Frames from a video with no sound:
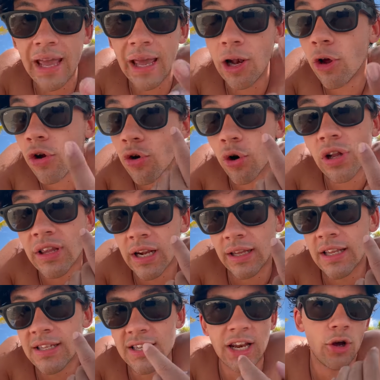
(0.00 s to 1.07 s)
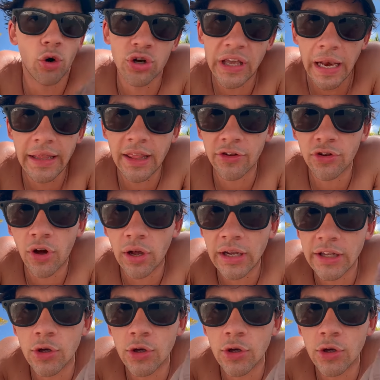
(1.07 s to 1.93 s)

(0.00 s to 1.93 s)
E loro oltre ad essere occhiali da sole,